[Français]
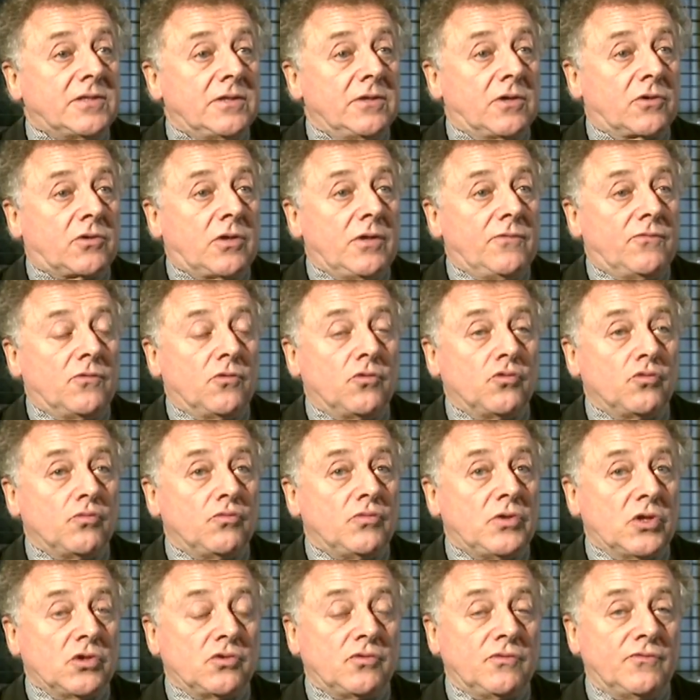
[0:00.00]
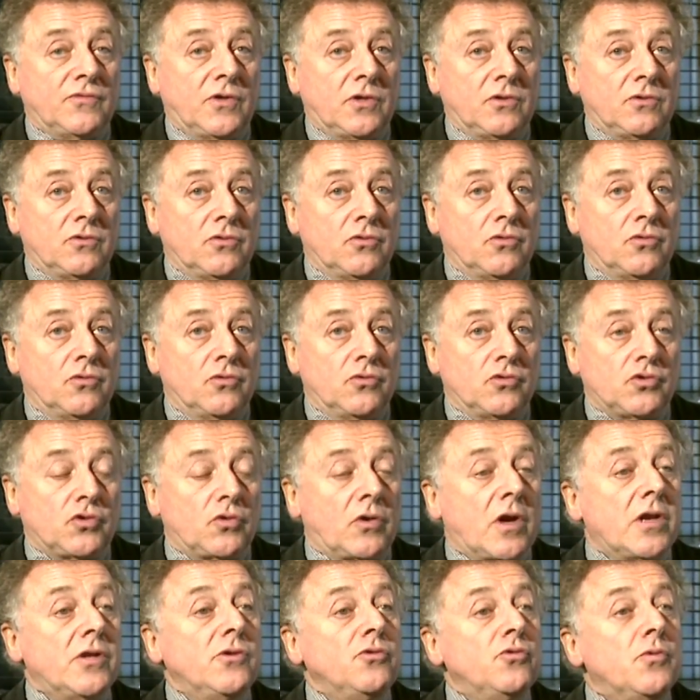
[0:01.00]
C'est-à-dire qu'ils vont bien souvent euh,
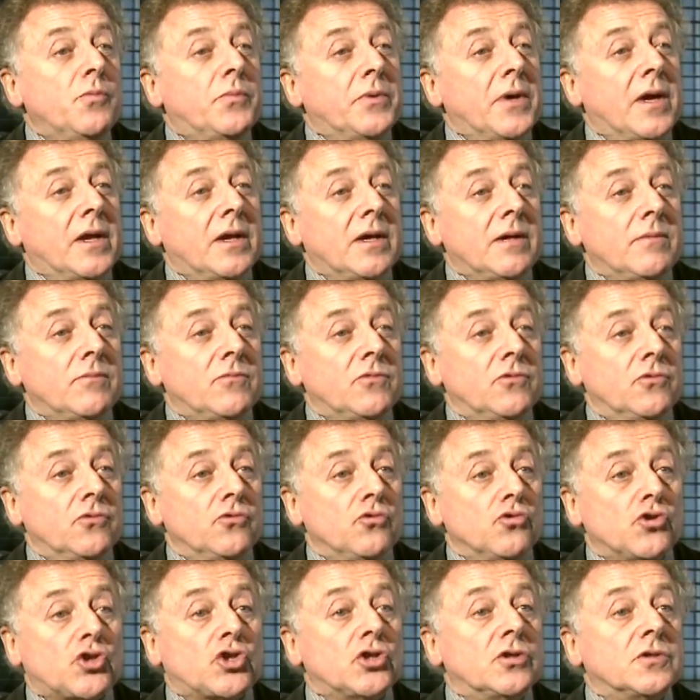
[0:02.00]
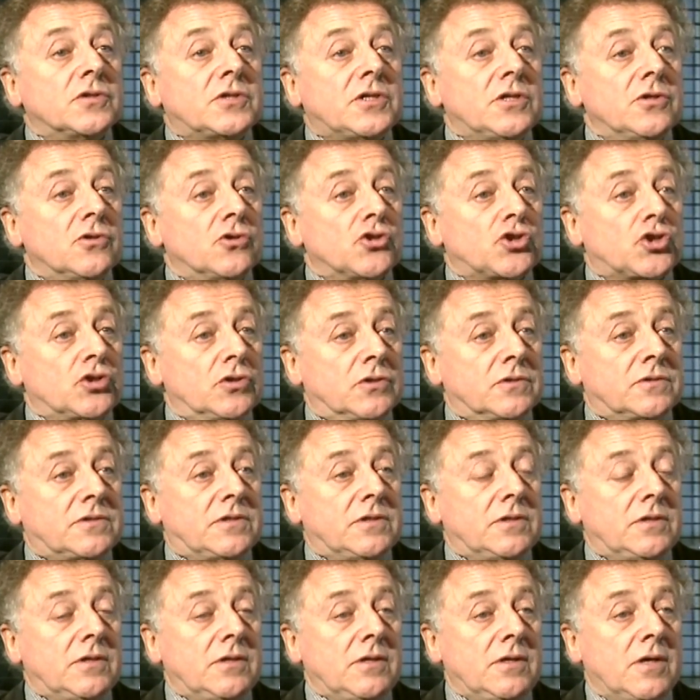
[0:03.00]
sur la ligne du PLM, de, chantier en
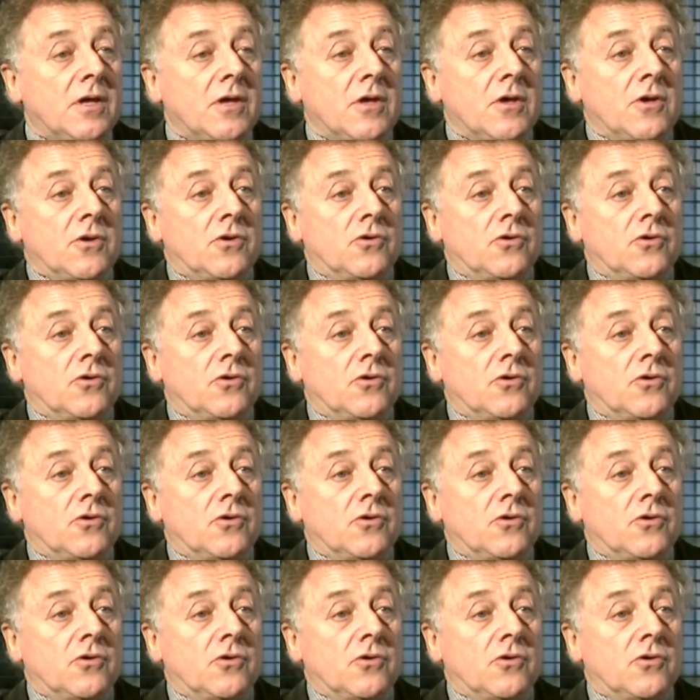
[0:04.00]
chantier,